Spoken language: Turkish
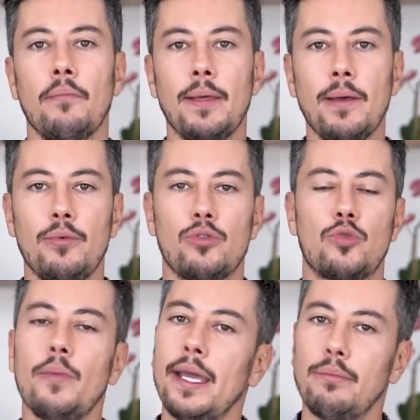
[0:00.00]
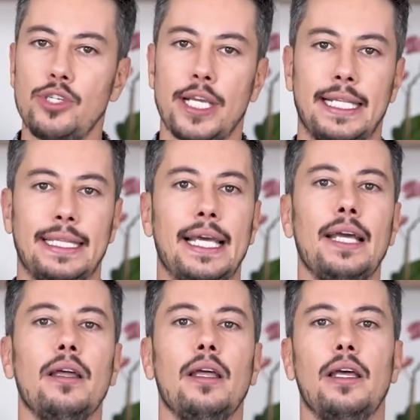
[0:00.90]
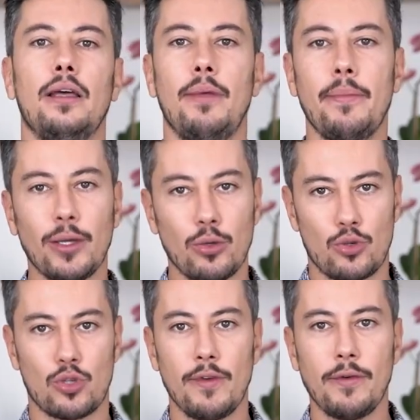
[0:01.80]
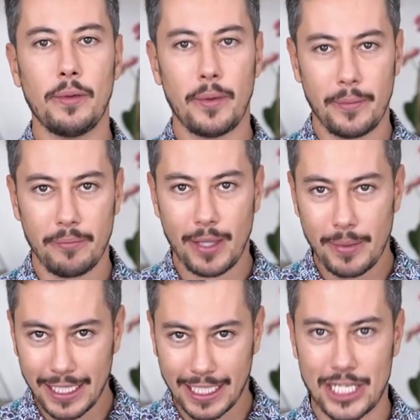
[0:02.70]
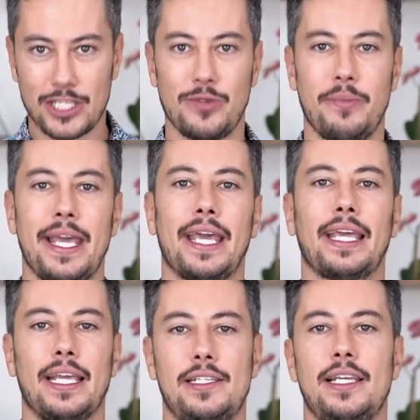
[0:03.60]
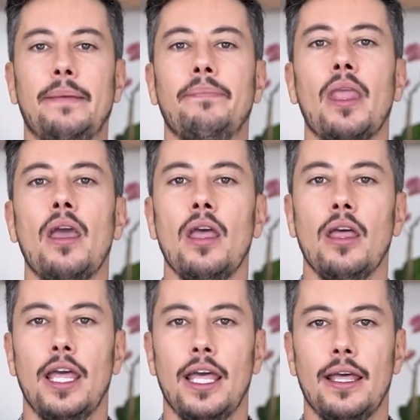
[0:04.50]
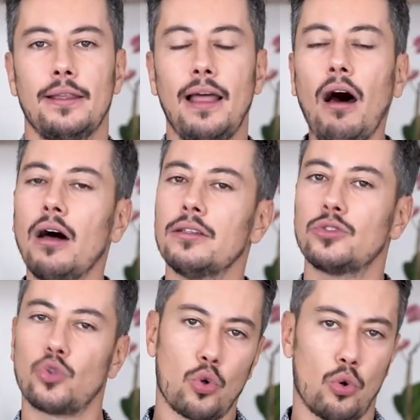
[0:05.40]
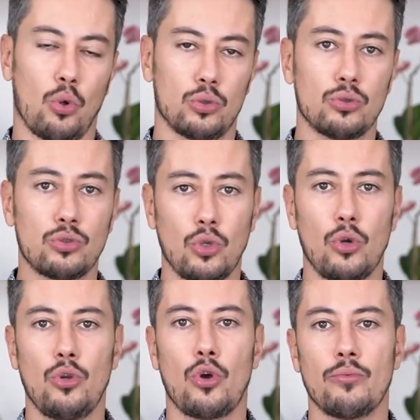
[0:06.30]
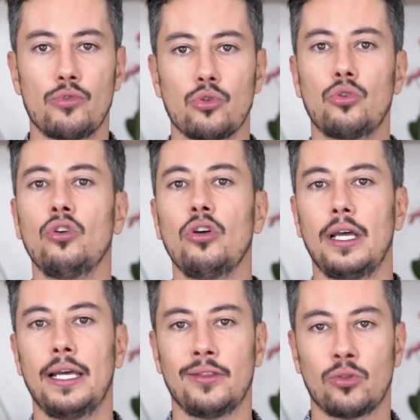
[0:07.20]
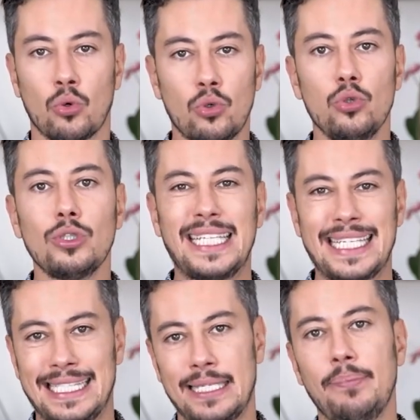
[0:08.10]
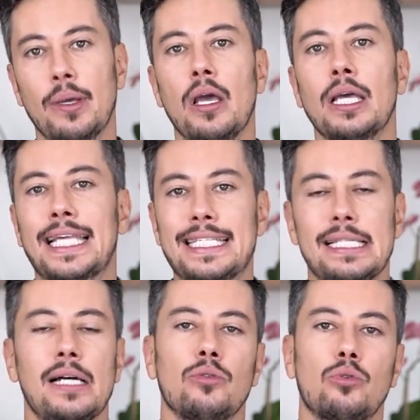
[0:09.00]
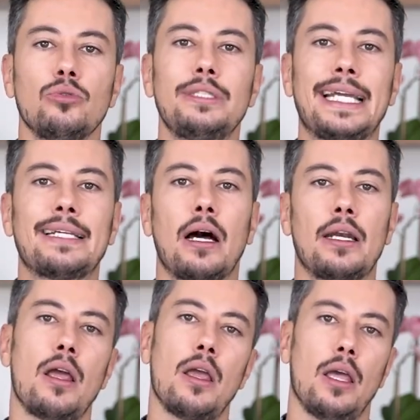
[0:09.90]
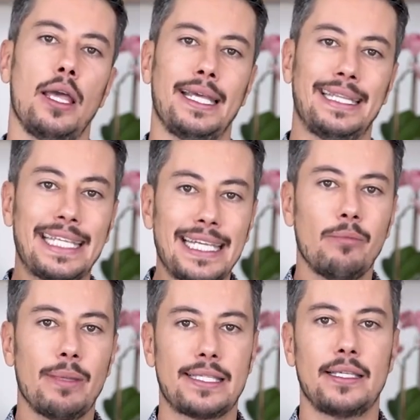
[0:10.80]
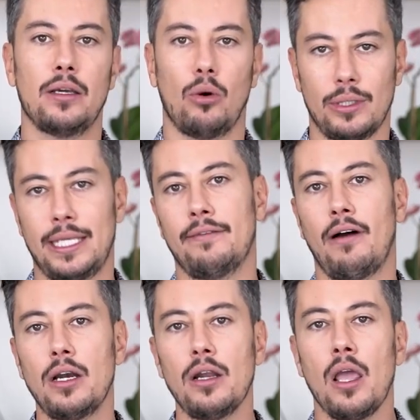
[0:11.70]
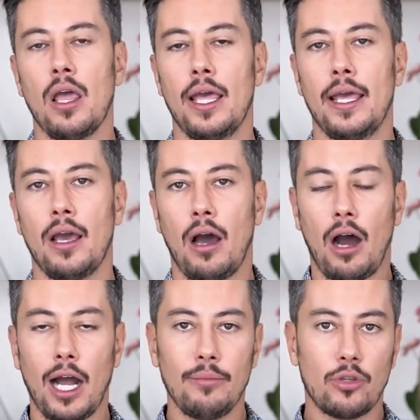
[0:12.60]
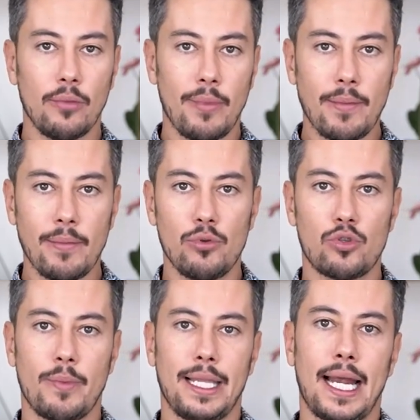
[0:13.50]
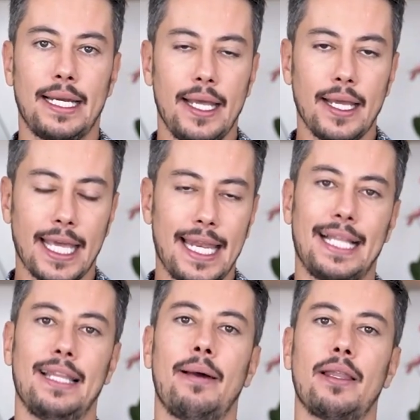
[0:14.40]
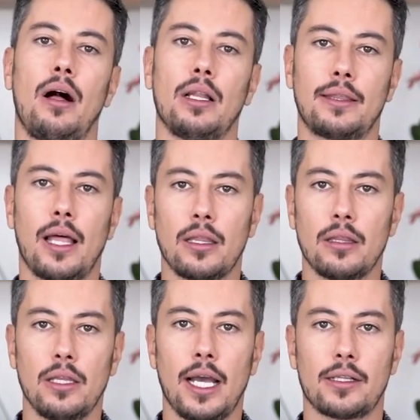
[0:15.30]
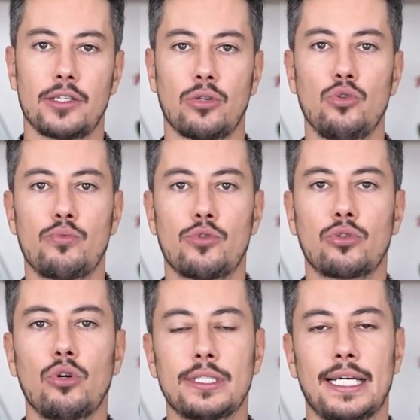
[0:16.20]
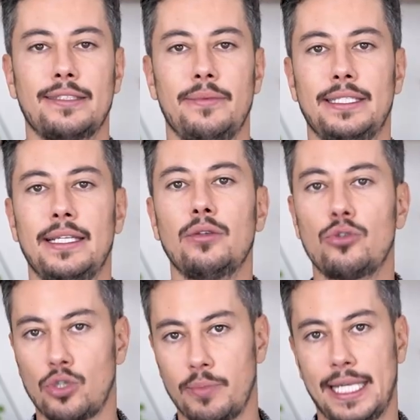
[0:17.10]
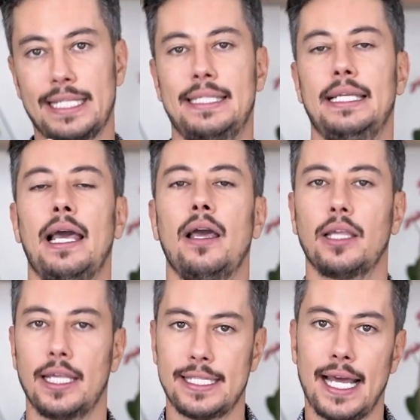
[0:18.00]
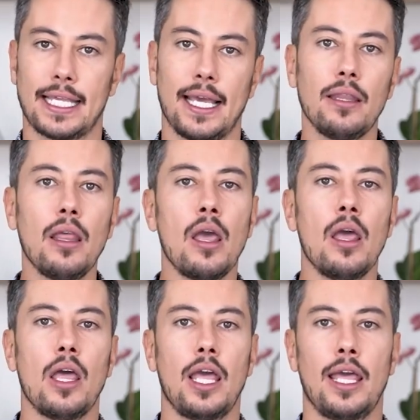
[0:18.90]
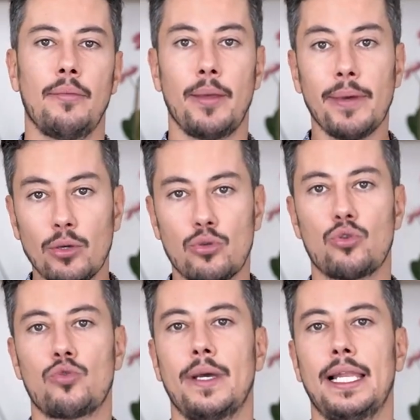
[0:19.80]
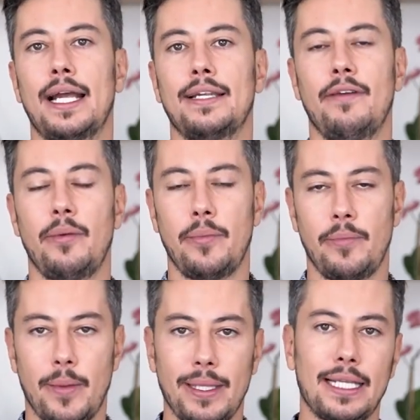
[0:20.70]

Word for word: Meme büyütme bu şekilde. E, meme küçültme, meme, meme dikleştirmeye geçelim. Ee, daha zor olduğunu söylüyorum. Çünkü e, dokuyu kesip kesilen dokunun tekrar e, dikilmesi olayı var. E, halbuki meme büyütmelerde genelde ben alttan yaklaşık 3,5-4 santimetrelik küçük bir kesiyle keserken meme küçültmelerde ve meme,